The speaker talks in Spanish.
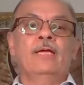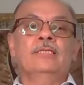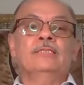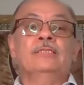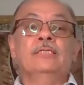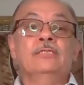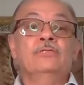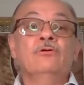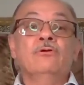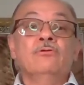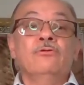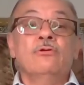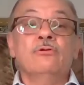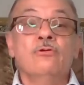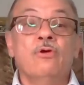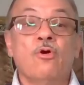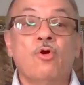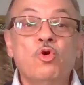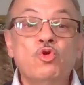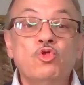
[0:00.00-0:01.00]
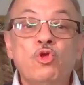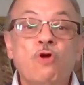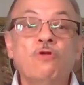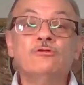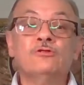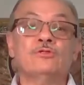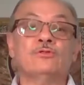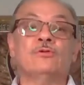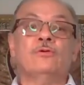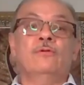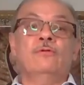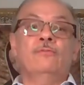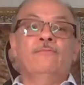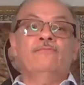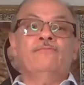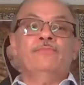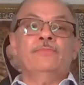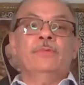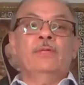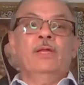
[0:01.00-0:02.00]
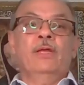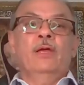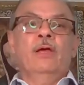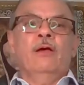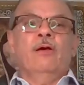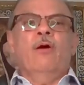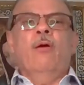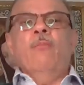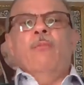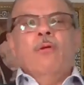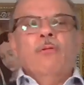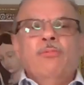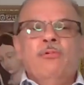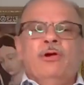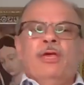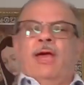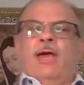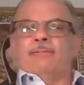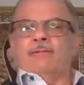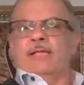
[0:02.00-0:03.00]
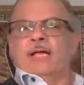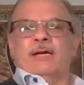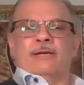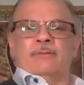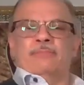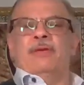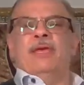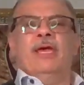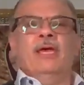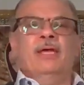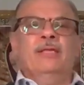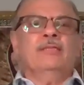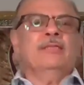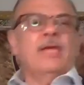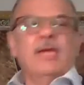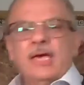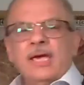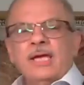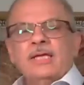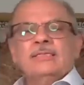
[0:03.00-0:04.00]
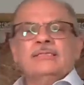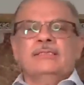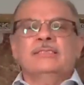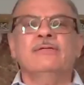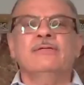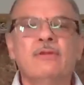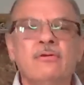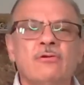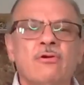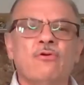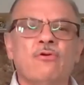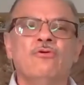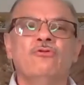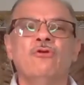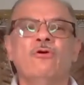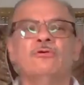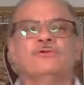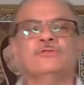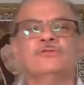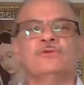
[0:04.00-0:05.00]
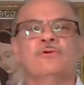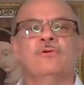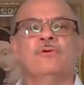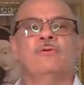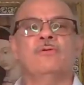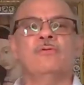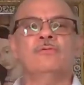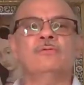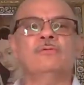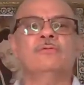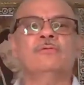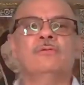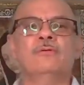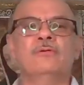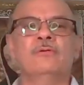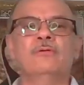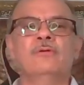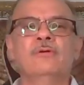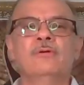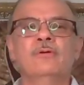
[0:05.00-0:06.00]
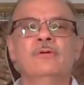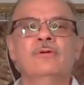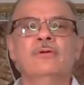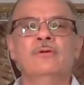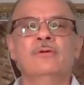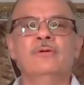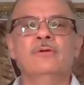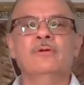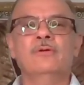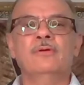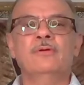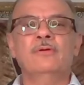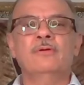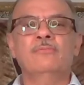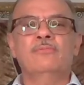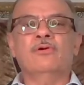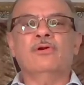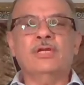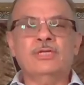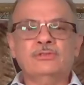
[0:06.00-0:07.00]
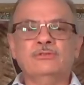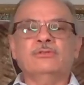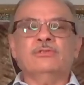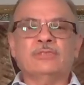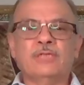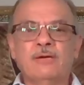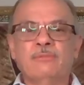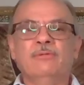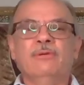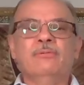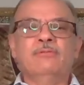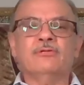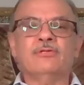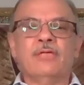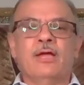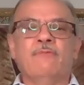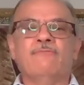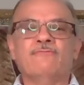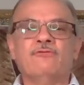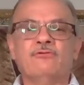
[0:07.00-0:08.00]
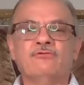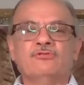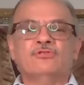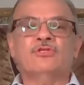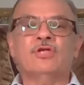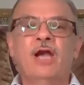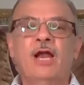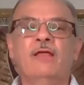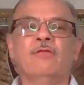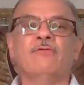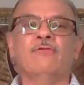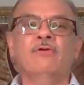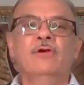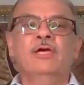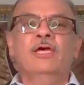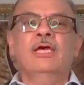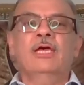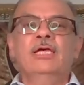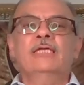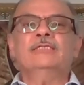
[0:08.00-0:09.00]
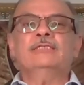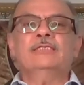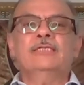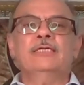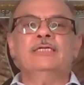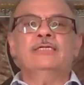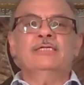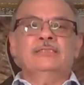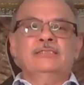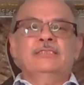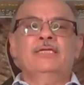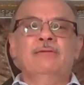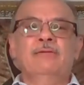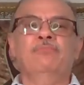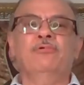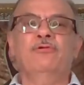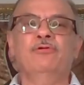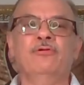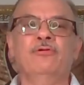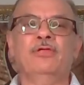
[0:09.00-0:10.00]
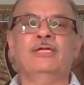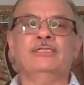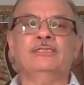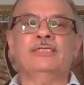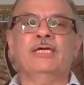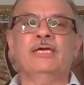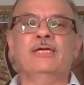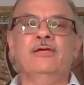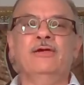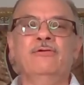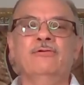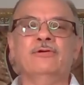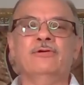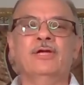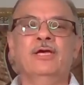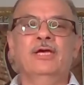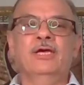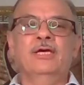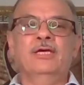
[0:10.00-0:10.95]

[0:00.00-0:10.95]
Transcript: si yo no lo conozco, ¿cómo voy a hablar bien de Él si no lo conozco? Por eso es que vivo tan frustrado en ser discípulo del Señor